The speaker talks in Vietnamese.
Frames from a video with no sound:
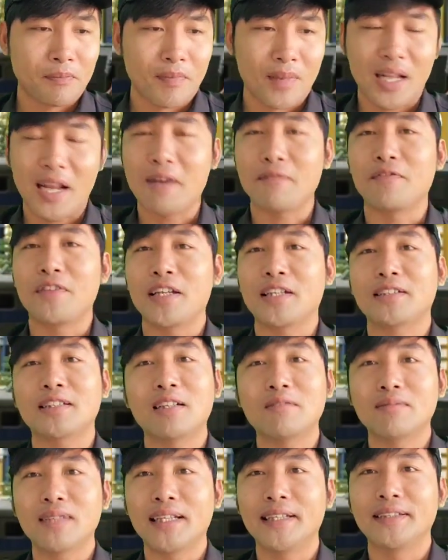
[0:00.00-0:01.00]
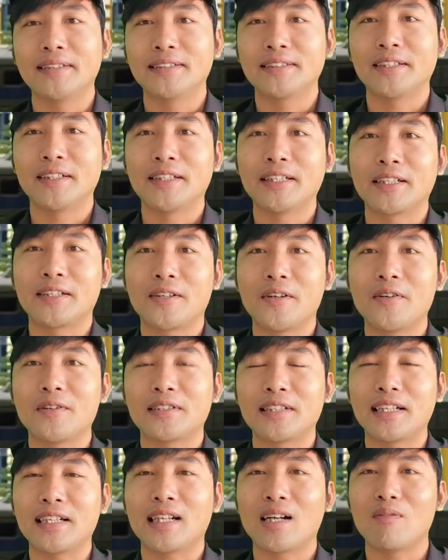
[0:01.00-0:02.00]
làm việc xong đi rồi cô
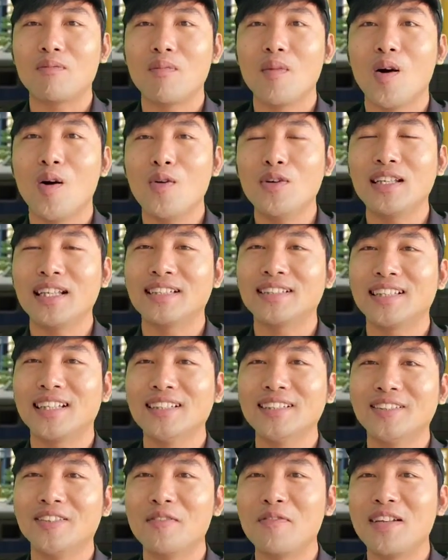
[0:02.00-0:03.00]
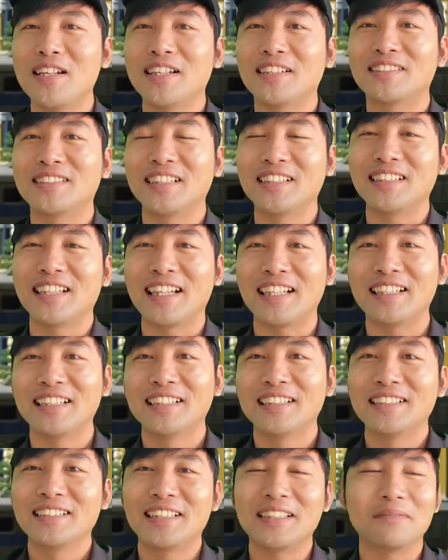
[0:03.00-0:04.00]
sẽ công bố danh tính của vị luật sư này
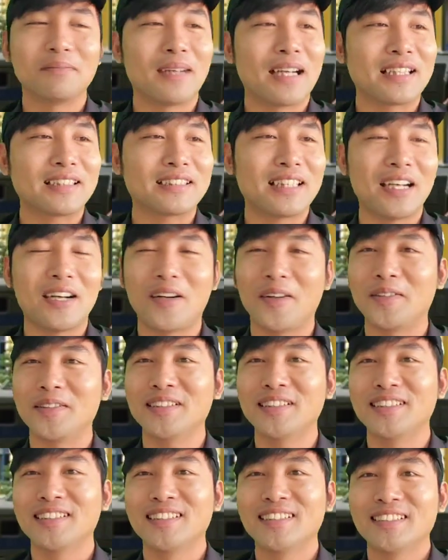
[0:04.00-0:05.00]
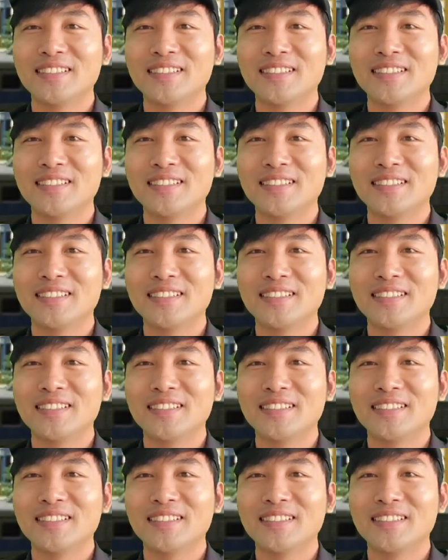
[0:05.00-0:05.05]
trên mạng xã hội